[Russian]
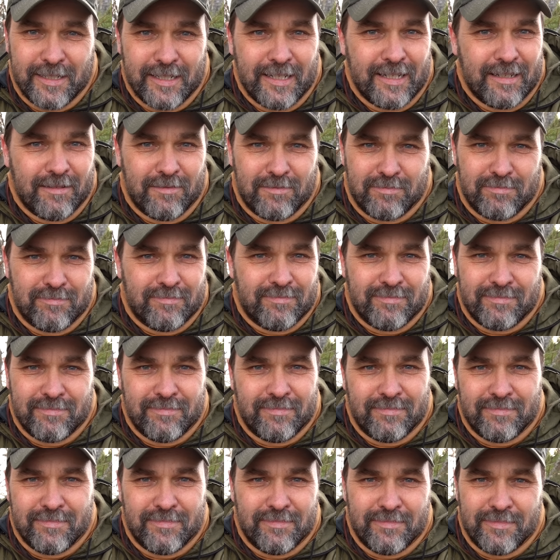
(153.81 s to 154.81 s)
Я
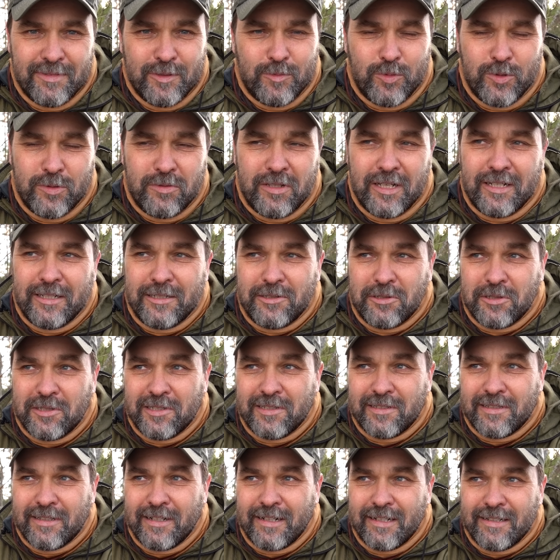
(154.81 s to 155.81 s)
наблюдаю ее
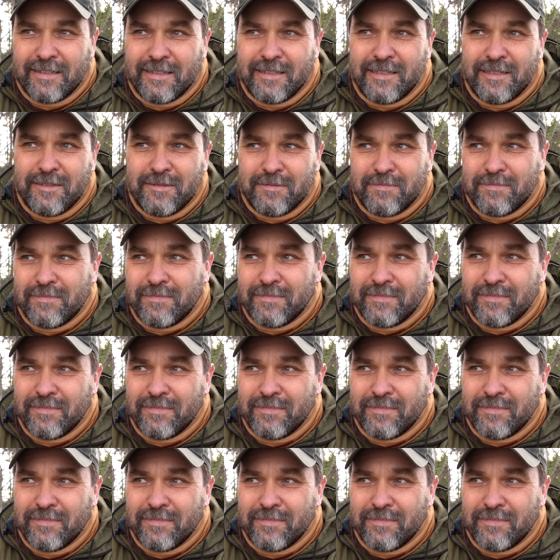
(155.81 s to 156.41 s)
со стороны.